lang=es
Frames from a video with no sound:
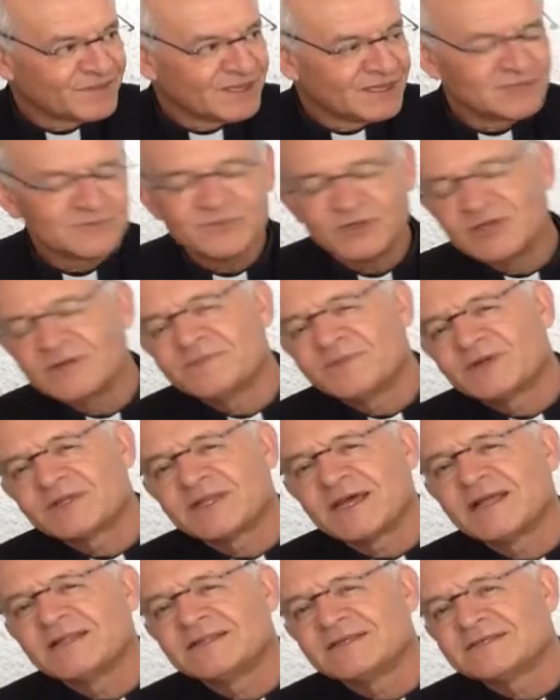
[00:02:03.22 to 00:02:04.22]
Es muy
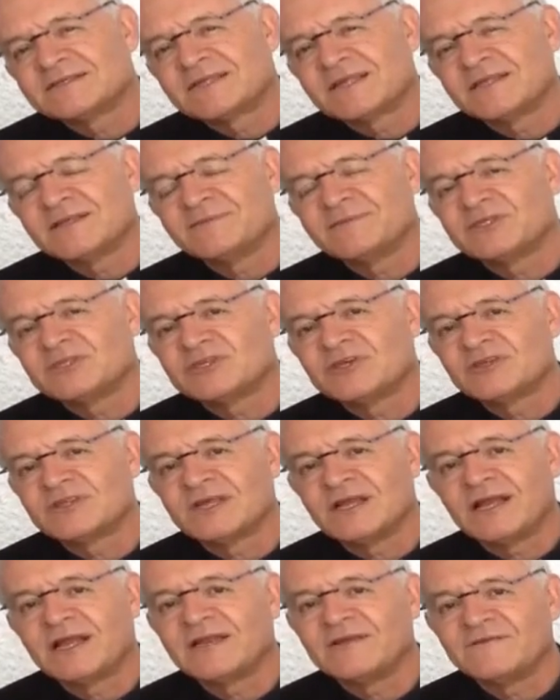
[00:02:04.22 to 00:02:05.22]
importante esta dimensión
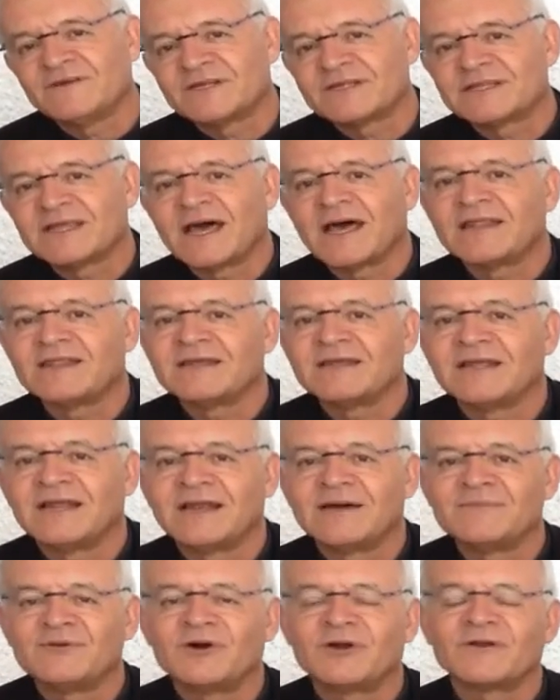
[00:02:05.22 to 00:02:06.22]
de la libertad en
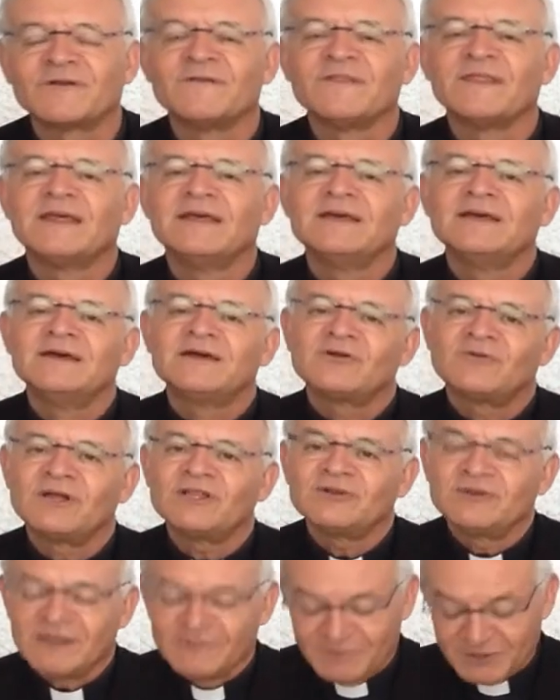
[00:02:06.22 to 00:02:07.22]
el amor.
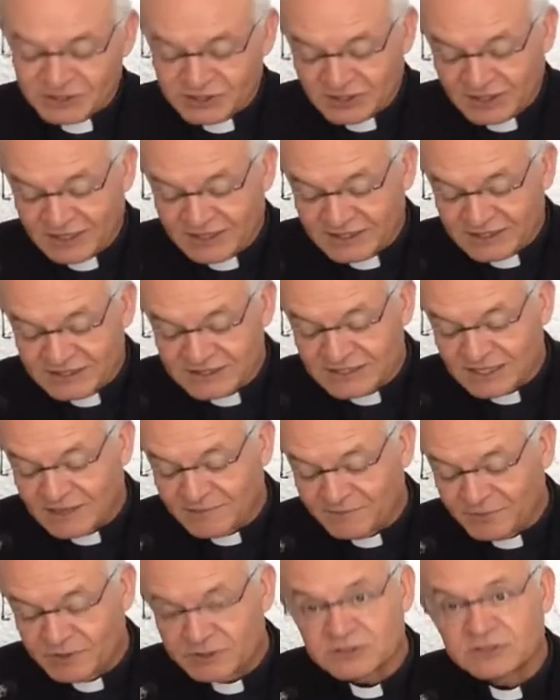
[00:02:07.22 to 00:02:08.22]
Cuando una persona dice,
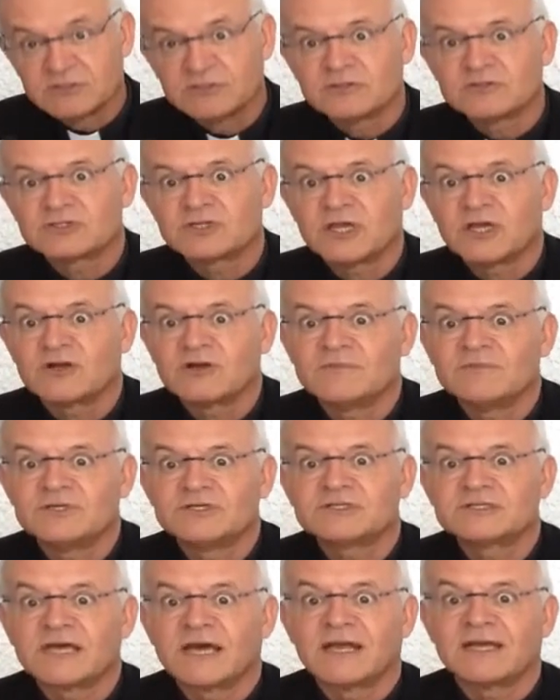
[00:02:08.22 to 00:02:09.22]
pues no sé cómo
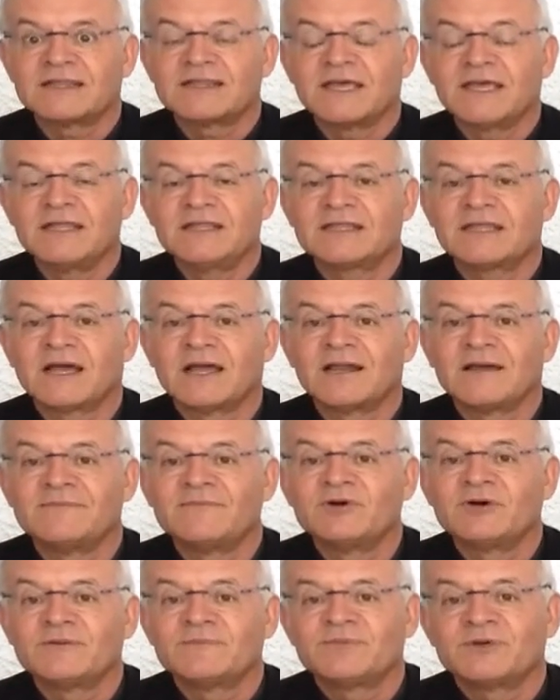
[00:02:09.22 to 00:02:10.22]
estar atenta al
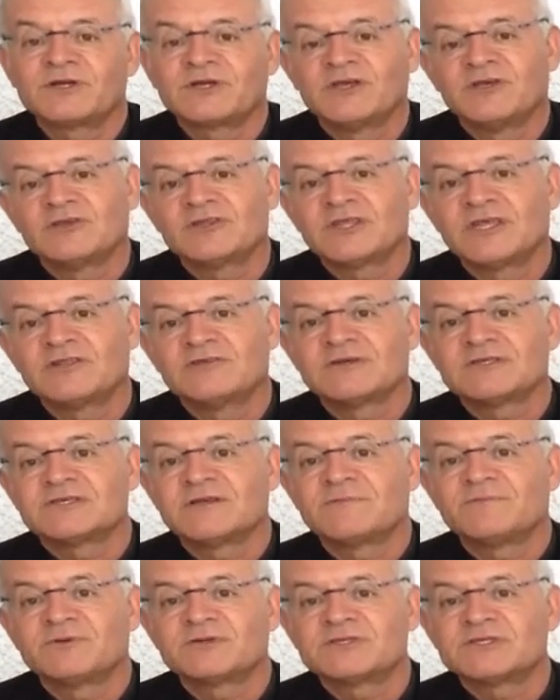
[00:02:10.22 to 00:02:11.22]
amor porque yo tiendo a
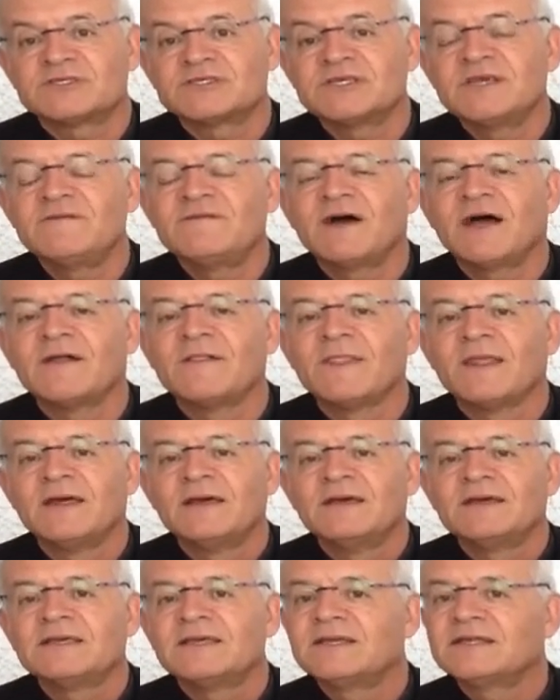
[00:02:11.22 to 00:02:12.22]
ser posesiva,
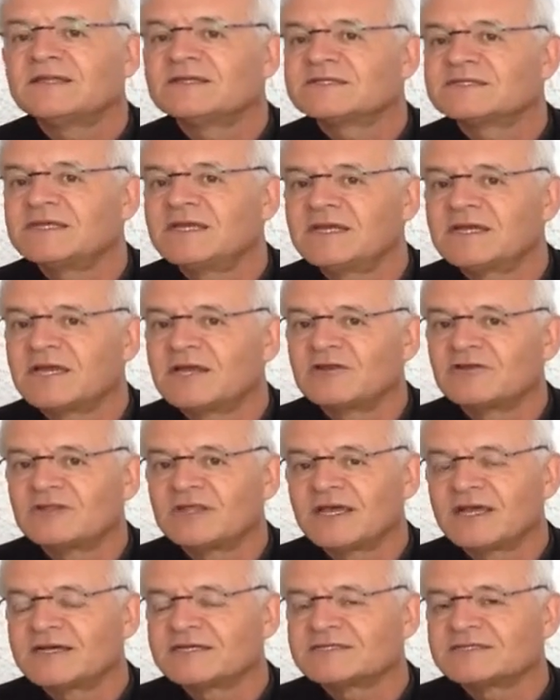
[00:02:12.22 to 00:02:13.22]
quiere decir que no
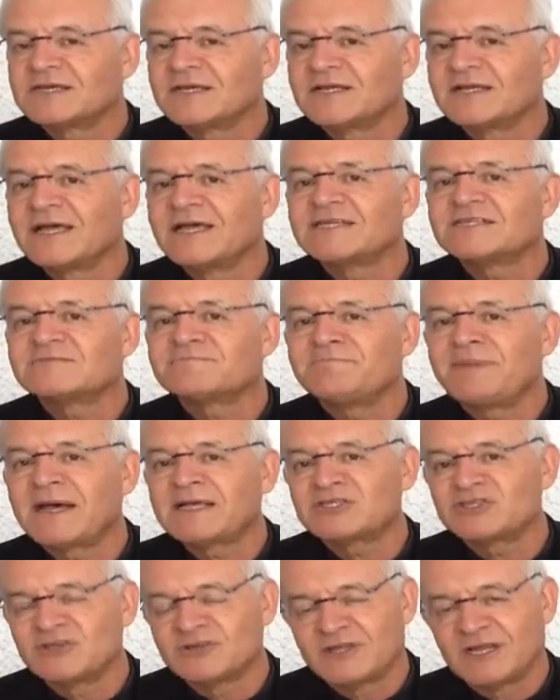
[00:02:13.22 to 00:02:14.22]
dejas el
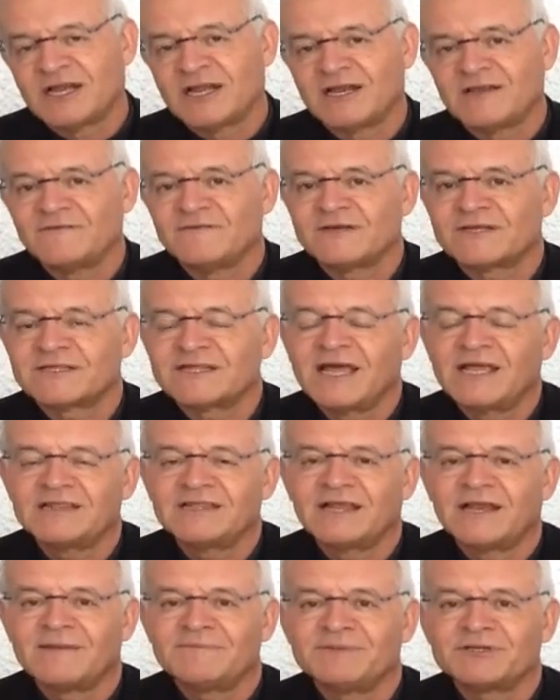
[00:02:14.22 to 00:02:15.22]
espacio de la libertad
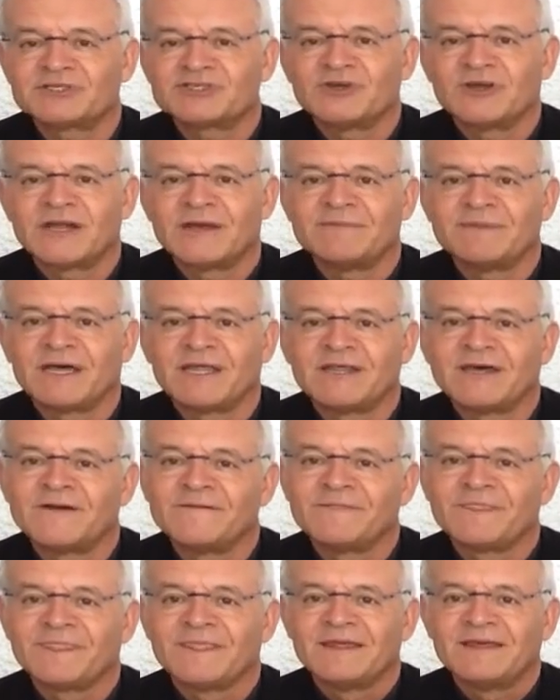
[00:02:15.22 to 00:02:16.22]
de la persona amada.
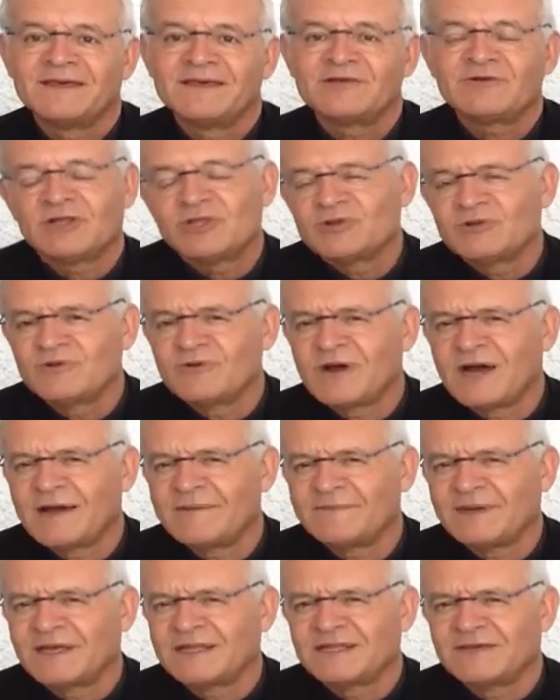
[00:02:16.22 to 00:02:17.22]
Y cuando uno
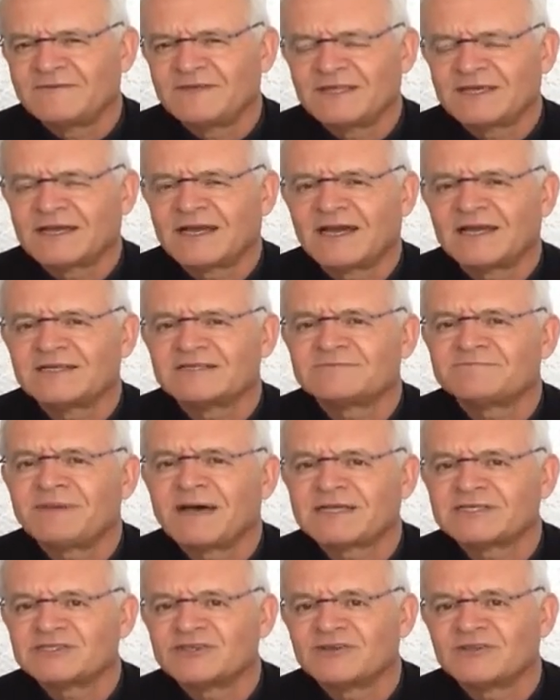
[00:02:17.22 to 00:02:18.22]
ama, debe dejar
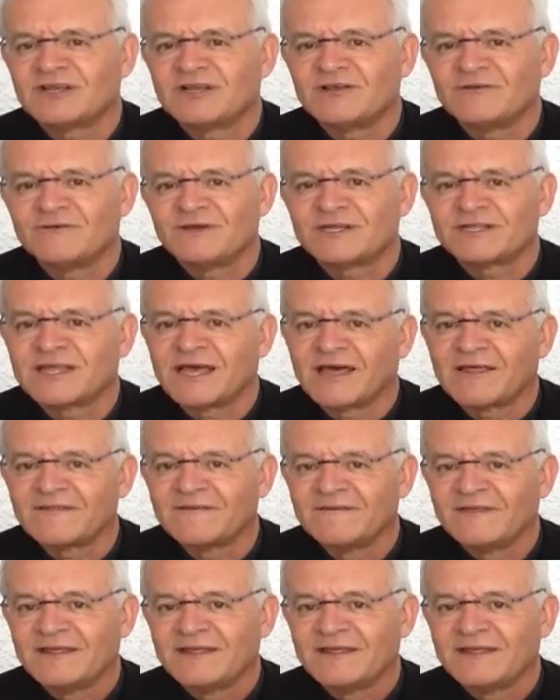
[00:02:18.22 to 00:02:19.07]
espacio de libertad.